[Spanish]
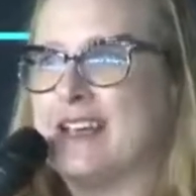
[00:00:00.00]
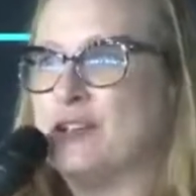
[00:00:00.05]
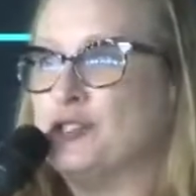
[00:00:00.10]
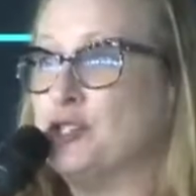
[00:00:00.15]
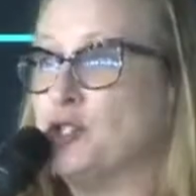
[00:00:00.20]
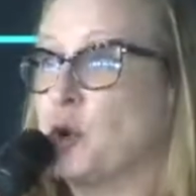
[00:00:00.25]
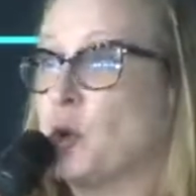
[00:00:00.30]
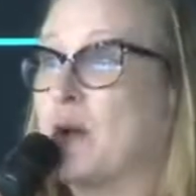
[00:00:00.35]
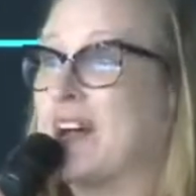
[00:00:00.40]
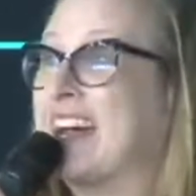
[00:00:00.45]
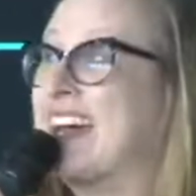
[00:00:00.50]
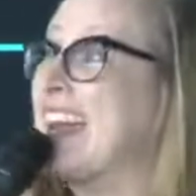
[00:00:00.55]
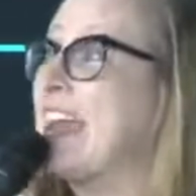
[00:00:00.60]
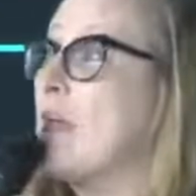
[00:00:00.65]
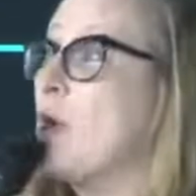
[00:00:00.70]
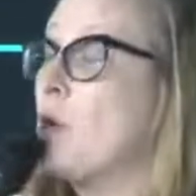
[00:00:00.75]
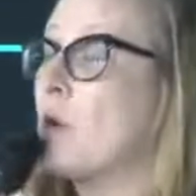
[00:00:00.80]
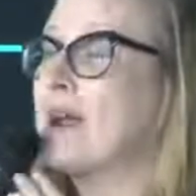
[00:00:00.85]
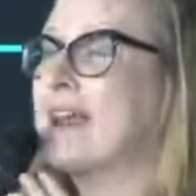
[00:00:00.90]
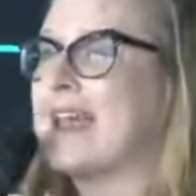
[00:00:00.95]
Yo
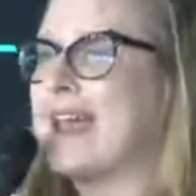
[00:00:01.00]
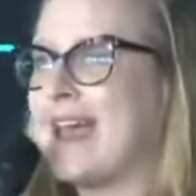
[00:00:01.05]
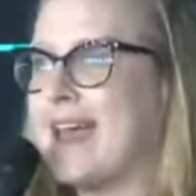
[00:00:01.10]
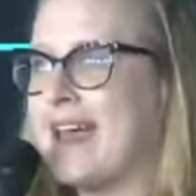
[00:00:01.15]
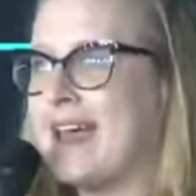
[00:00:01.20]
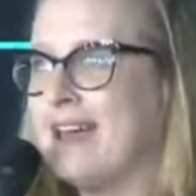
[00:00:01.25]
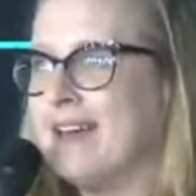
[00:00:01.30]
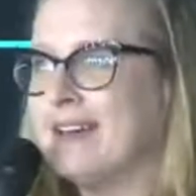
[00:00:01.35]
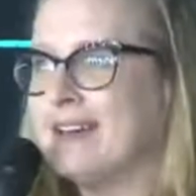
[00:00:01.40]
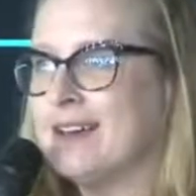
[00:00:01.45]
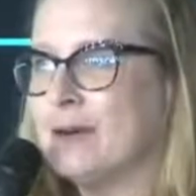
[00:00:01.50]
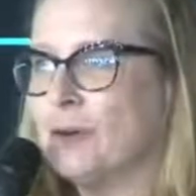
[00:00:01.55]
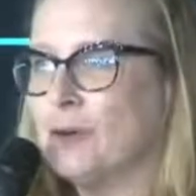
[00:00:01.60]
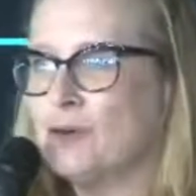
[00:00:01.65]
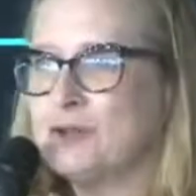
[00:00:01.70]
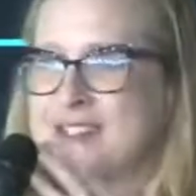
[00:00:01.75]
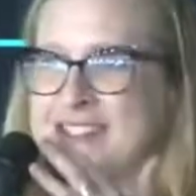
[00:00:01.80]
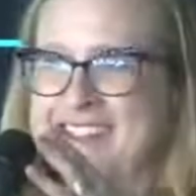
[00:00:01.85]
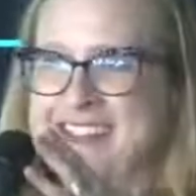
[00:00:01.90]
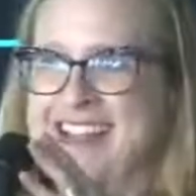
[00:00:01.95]
creo que
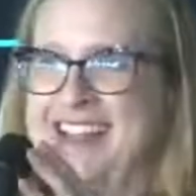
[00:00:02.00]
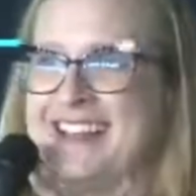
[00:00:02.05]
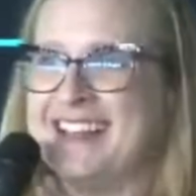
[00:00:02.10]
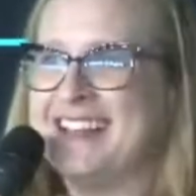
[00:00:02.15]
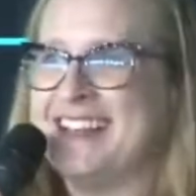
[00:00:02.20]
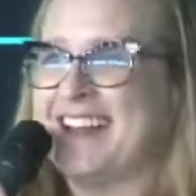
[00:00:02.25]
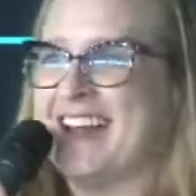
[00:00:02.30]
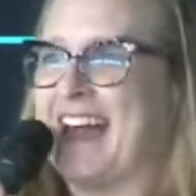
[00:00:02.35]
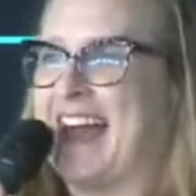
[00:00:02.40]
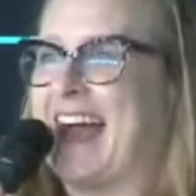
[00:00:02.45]
usted